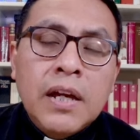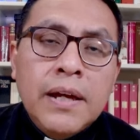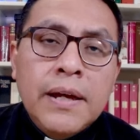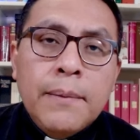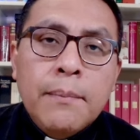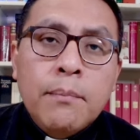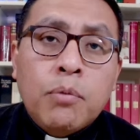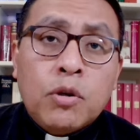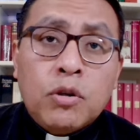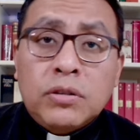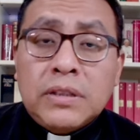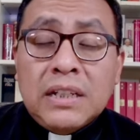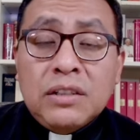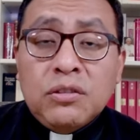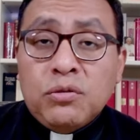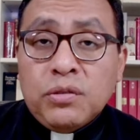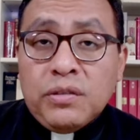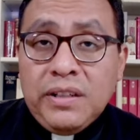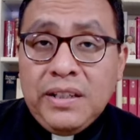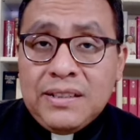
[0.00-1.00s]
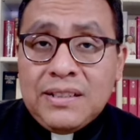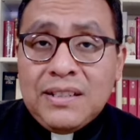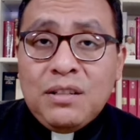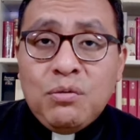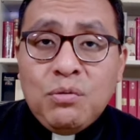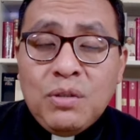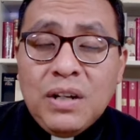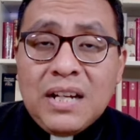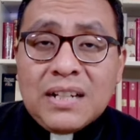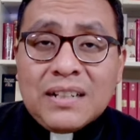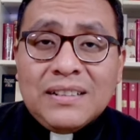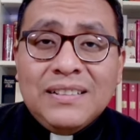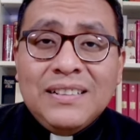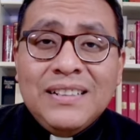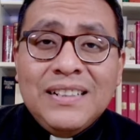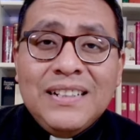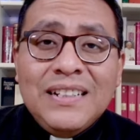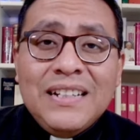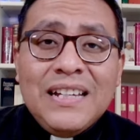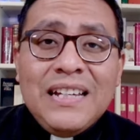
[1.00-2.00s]
Por lo tanto, es el
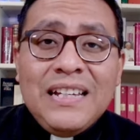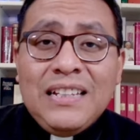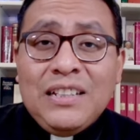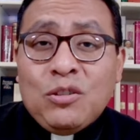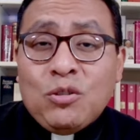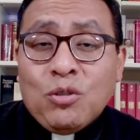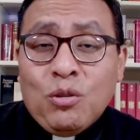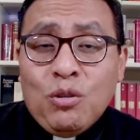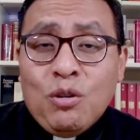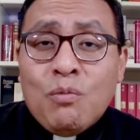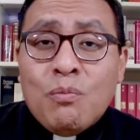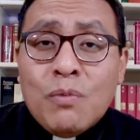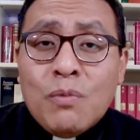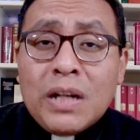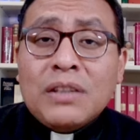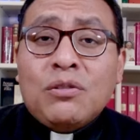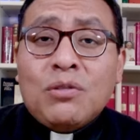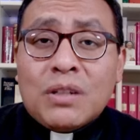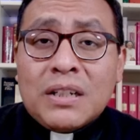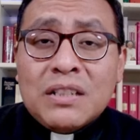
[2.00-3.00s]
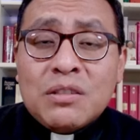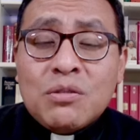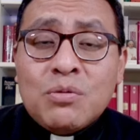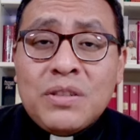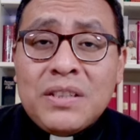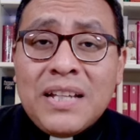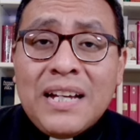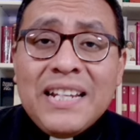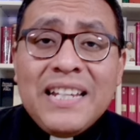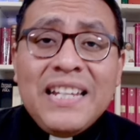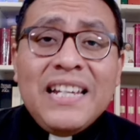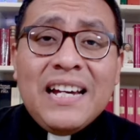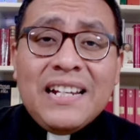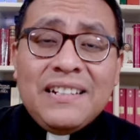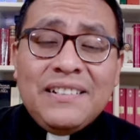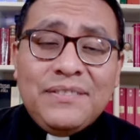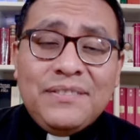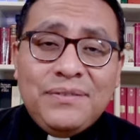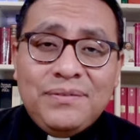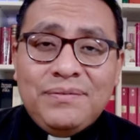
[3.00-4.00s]
lugar eh, y todos los muertos
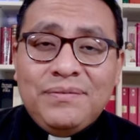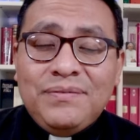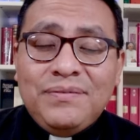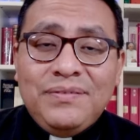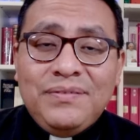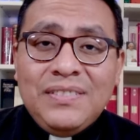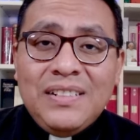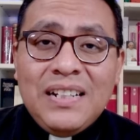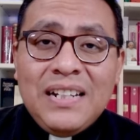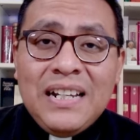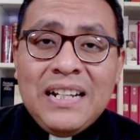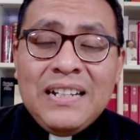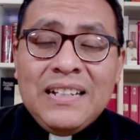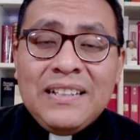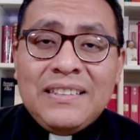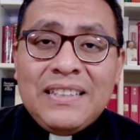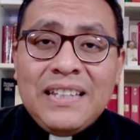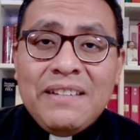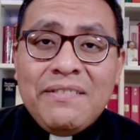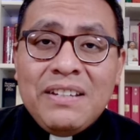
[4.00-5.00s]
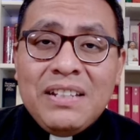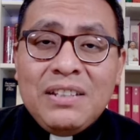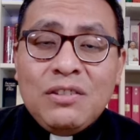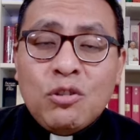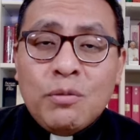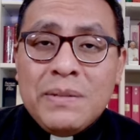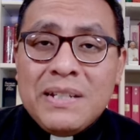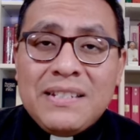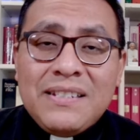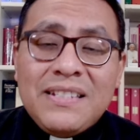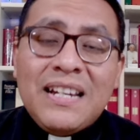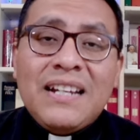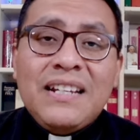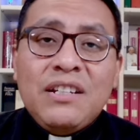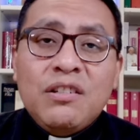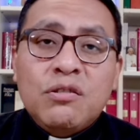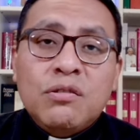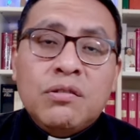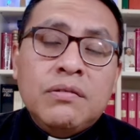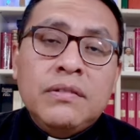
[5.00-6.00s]
resucitarían en este evento
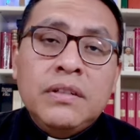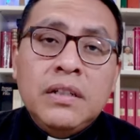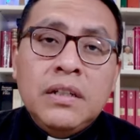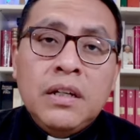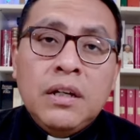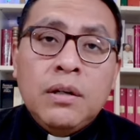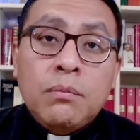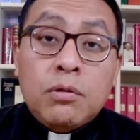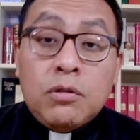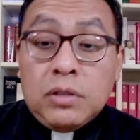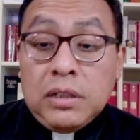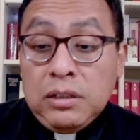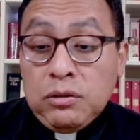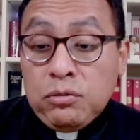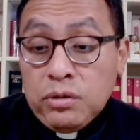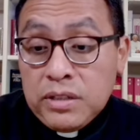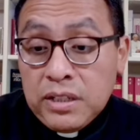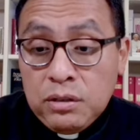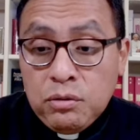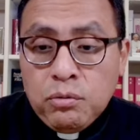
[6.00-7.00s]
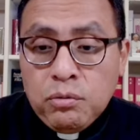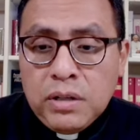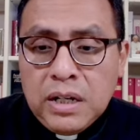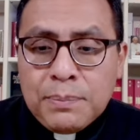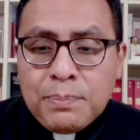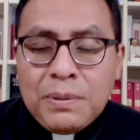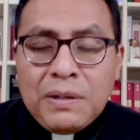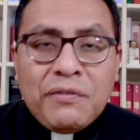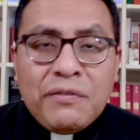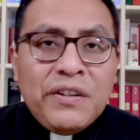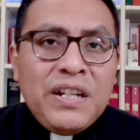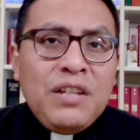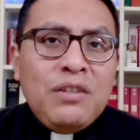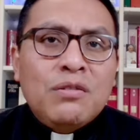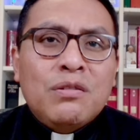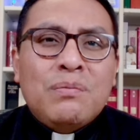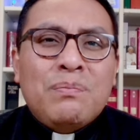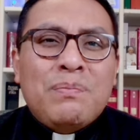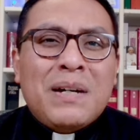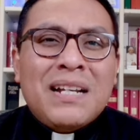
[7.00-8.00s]
mesiánico. Por lo tanto, es el lugar
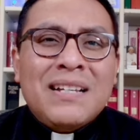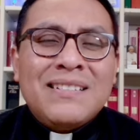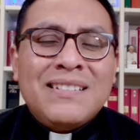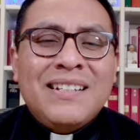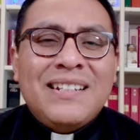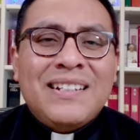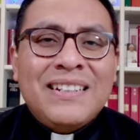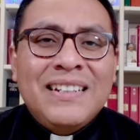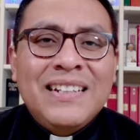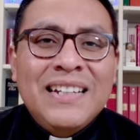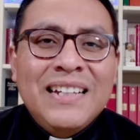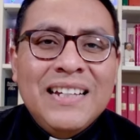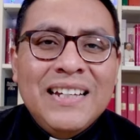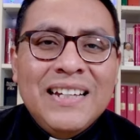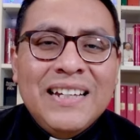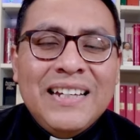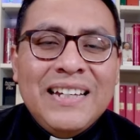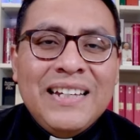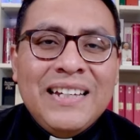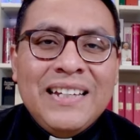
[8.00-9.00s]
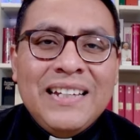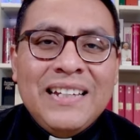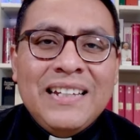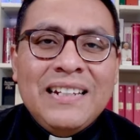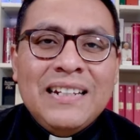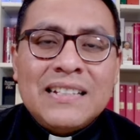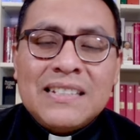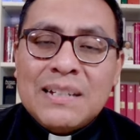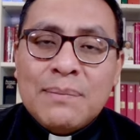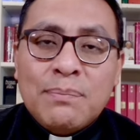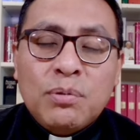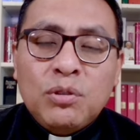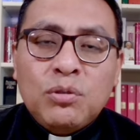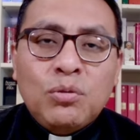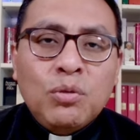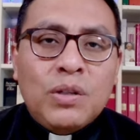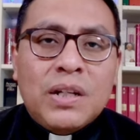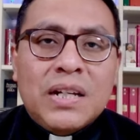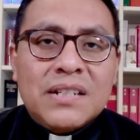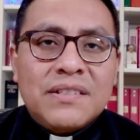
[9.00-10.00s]
preferido para hacer eh, las
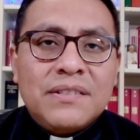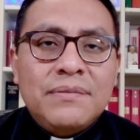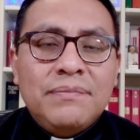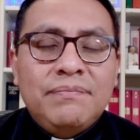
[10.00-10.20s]
sepulturas.